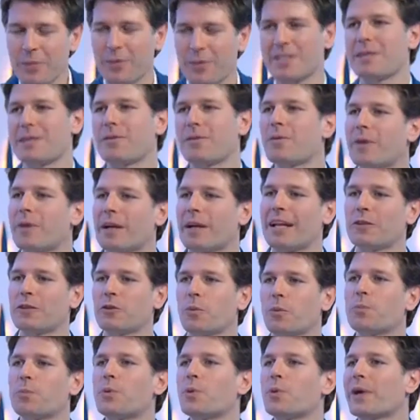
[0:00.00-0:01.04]
qui stiamo
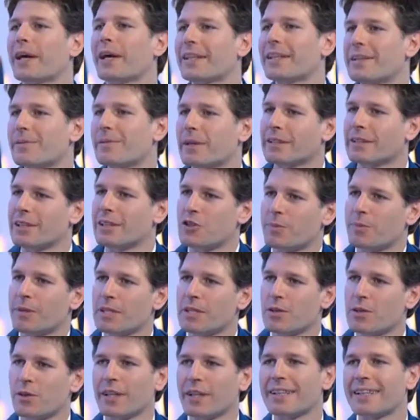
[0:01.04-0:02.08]
parlando più che di
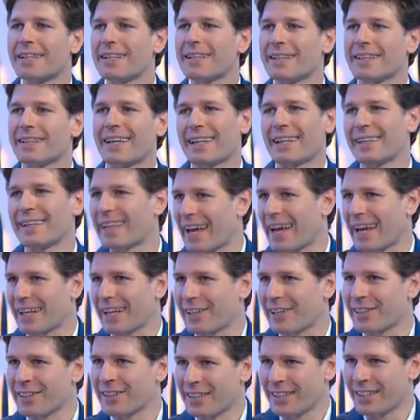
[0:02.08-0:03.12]
partecipazione di
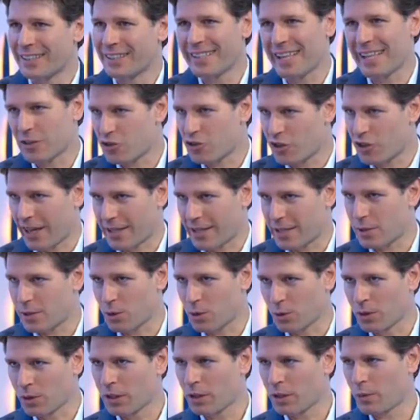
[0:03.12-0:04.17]
criteri di
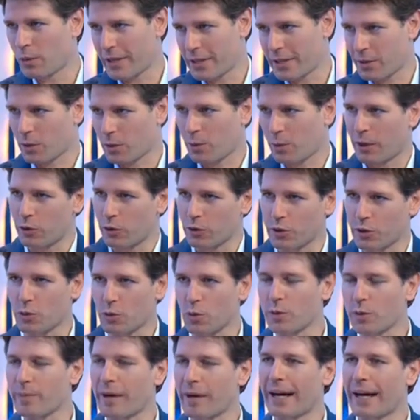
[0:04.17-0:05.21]
accesso, questo è quello di
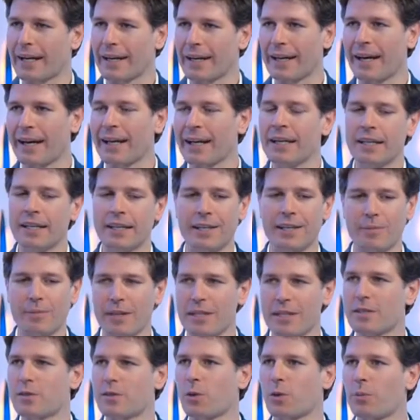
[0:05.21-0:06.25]
cui parla il
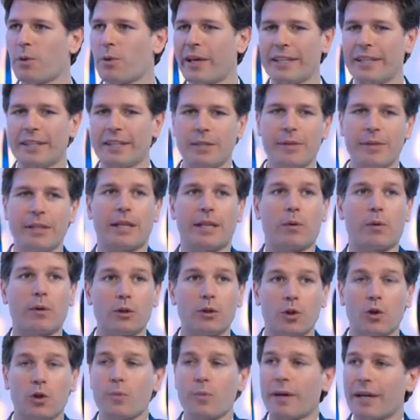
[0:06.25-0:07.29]
ministro Poletti, mentre
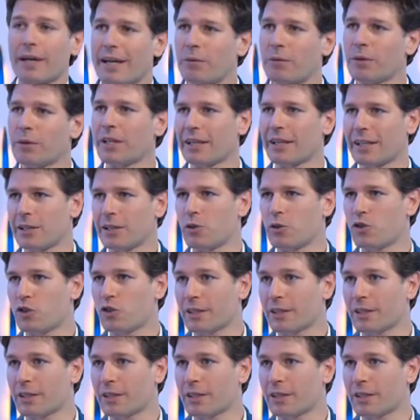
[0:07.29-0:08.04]
quando noi parliamo di reddito di